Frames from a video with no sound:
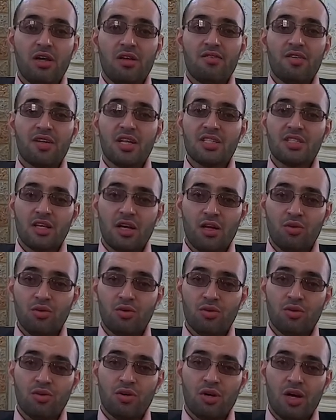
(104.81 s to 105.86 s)

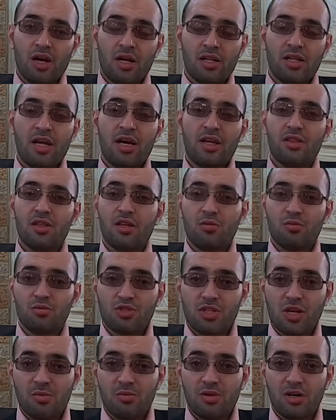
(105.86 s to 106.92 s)
فنسأل عن هذه
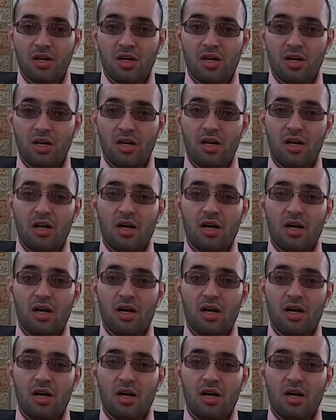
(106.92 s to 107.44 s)
المسابقة